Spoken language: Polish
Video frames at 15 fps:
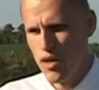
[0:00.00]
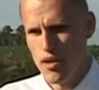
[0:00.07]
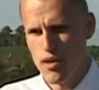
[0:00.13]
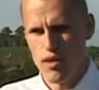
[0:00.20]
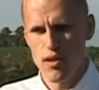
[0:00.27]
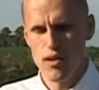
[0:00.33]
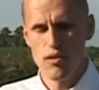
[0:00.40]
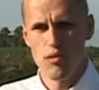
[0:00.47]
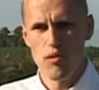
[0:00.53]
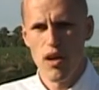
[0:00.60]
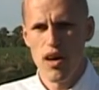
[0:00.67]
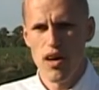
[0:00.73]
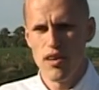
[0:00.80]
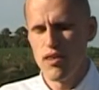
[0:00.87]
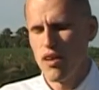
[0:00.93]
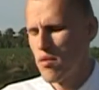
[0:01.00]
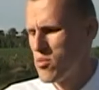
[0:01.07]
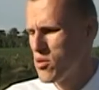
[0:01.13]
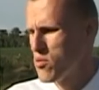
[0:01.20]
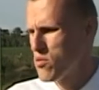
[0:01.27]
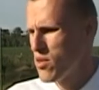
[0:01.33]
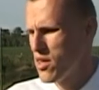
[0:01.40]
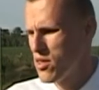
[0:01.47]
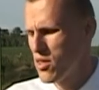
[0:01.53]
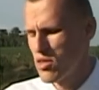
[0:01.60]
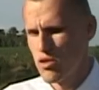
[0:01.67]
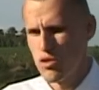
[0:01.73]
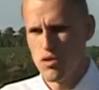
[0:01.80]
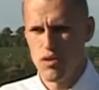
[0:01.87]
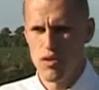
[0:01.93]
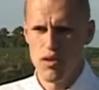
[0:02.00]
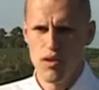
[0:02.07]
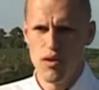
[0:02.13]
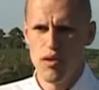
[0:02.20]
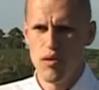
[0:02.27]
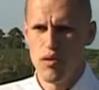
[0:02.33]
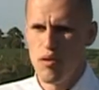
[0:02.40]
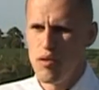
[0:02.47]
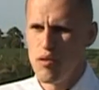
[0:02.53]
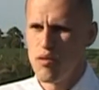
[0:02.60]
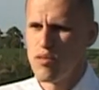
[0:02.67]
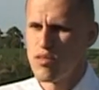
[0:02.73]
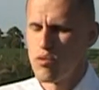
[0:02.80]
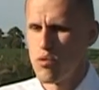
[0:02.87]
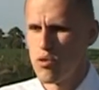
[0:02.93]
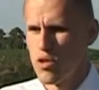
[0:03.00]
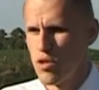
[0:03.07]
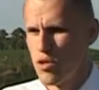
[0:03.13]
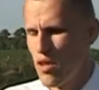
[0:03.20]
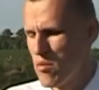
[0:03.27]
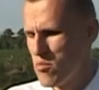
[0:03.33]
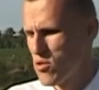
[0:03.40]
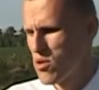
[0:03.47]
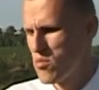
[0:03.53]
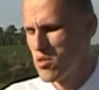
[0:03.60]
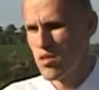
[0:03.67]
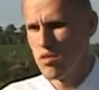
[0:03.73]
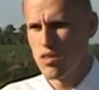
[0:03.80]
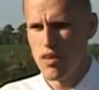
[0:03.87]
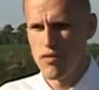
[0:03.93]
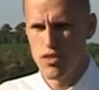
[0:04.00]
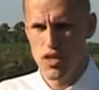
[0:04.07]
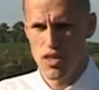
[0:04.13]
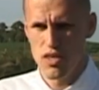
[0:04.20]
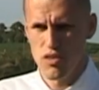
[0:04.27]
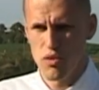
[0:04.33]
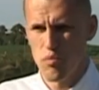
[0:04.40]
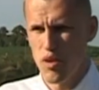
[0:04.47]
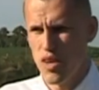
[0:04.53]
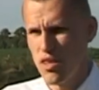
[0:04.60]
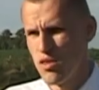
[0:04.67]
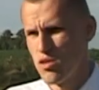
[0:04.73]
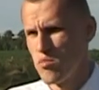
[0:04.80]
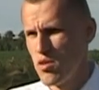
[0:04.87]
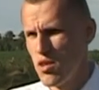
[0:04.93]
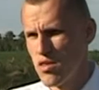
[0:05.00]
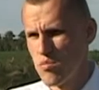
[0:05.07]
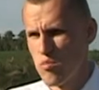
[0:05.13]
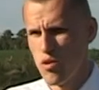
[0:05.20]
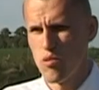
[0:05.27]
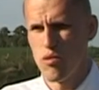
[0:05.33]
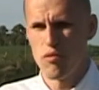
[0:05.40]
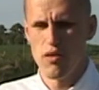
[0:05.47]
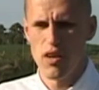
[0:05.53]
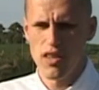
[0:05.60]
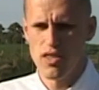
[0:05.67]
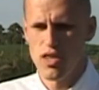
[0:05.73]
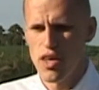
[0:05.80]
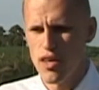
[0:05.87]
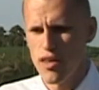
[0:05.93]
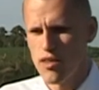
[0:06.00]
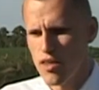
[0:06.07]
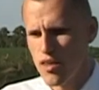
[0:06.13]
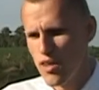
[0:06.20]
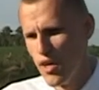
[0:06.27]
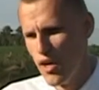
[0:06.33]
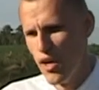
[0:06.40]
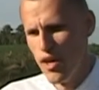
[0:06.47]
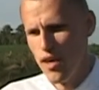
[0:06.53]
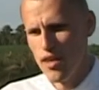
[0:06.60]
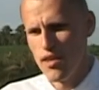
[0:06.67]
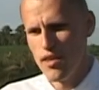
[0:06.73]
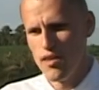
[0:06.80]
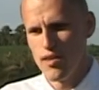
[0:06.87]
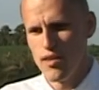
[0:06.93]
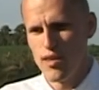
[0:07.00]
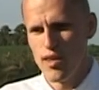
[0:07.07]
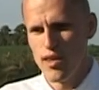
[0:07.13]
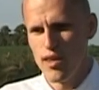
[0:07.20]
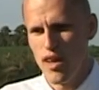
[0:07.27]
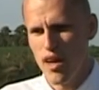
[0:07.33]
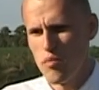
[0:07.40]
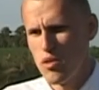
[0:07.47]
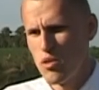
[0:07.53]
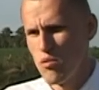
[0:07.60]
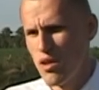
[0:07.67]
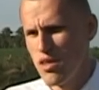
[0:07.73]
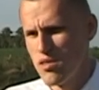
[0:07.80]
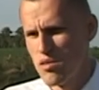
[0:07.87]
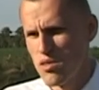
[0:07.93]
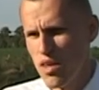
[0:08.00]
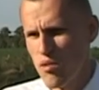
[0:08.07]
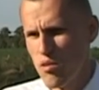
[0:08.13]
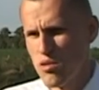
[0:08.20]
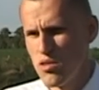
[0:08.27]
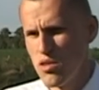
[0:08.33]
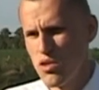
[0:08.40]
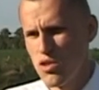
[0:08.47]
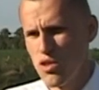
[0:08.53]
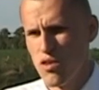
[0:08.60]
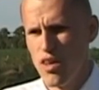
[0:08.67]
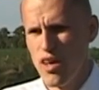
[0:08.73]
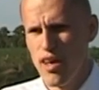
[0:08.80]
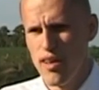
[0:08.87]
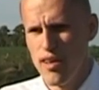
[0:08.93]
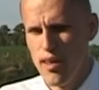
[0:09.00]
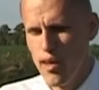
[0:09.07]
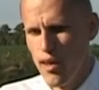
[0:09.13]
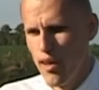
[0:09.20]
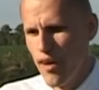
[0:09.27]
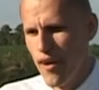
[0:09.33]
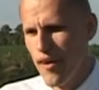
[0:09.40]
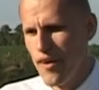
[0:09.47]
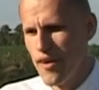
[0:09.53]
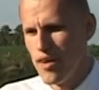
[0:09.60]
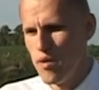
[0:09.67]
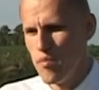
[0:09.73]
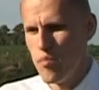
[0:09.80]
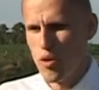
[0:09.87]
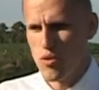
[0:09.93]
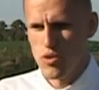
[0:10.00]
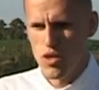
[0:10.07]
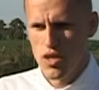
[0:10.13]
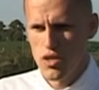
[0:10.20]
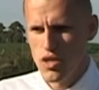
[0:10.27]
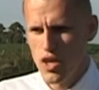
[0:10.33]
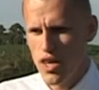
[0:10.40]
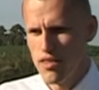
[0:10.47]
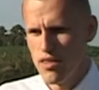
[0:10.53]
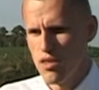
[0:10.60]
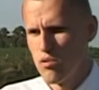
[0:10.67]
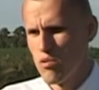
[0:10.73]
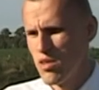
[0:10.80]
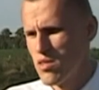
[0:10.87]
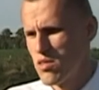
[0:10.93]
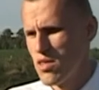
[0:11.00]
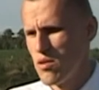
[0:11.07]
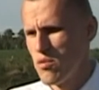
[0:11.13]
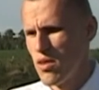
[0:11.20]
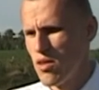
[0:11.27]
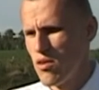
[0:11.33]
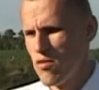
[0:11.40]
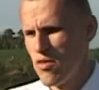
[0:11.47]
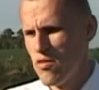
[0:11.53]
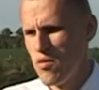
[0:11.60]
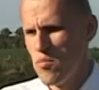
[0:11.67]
e, która jakby tutaj też e, służy temu, żeby zostawić jakieś ubranie, żeby nie zmokło w trakcie gry i jakby tutaj zostało zniszczone boczne ściany, które zostały na nowe